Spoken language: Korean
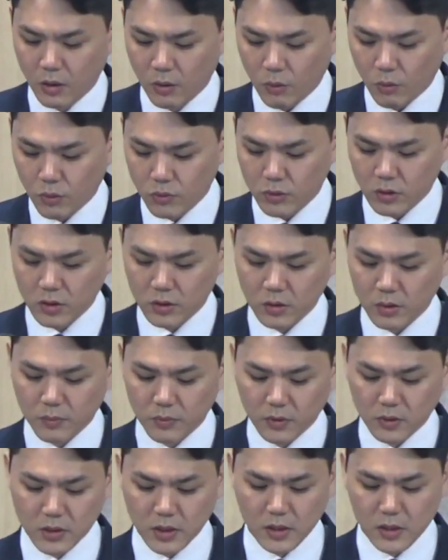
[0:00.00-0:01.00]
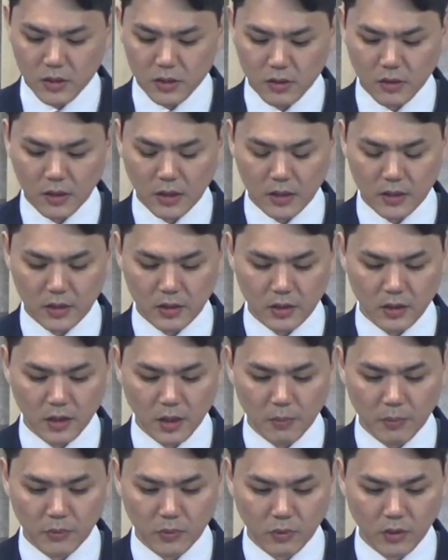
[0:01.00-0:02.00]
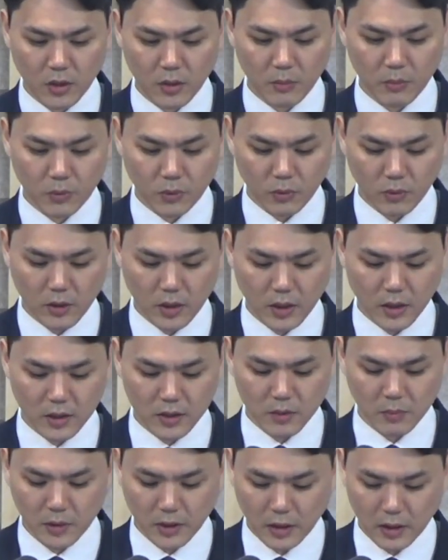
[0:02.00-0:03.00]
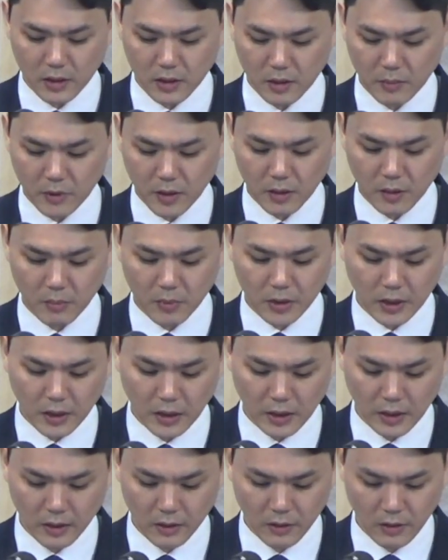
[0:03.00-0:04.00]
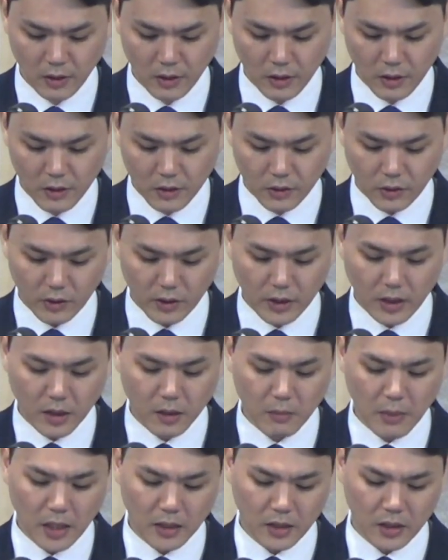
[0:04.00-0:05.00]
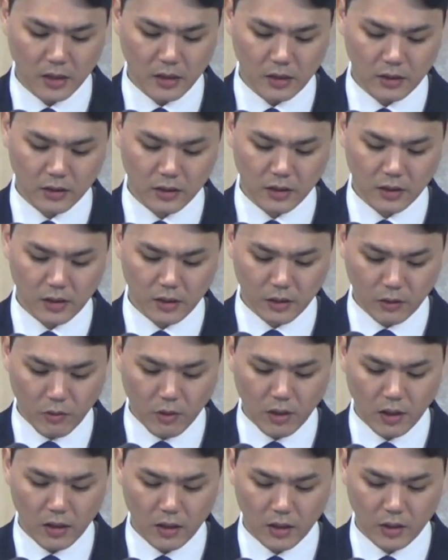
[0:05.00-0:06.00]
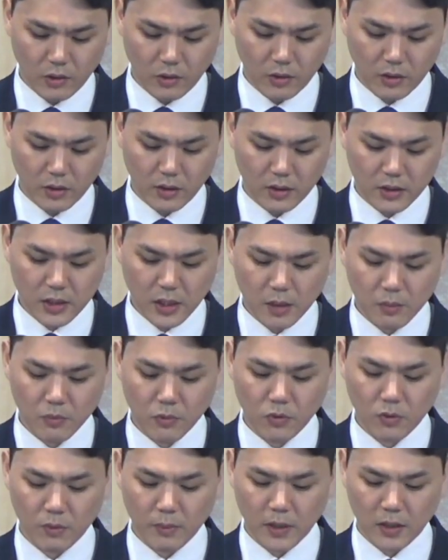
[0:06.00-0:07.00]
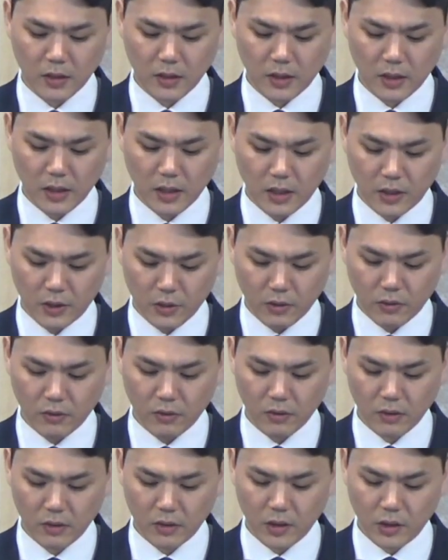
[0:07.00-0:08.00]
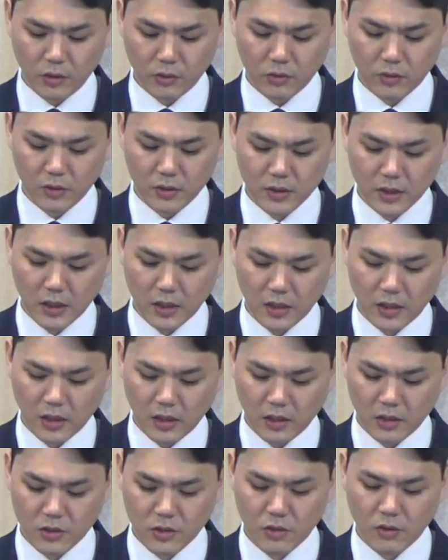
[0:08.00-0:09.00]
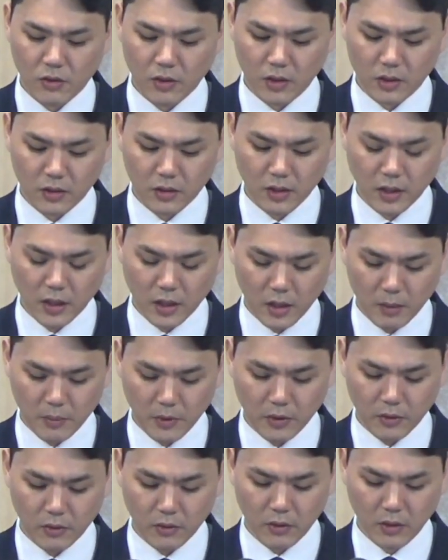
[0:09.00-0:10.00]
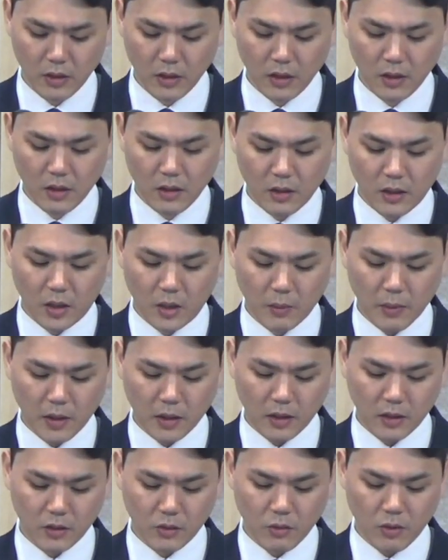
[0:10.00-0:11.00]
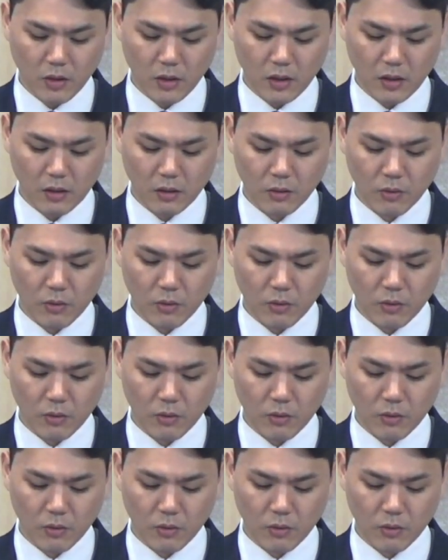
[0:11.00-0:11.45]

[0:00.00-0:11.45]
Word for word: 5절에서부터 7절까지를 합독해 보도록 하겠습니다. 함께 합니다. 너희가 만일 길과 행위를 참으로 바르게 하여 이웃들 사이에 정의를 행하며 이방인과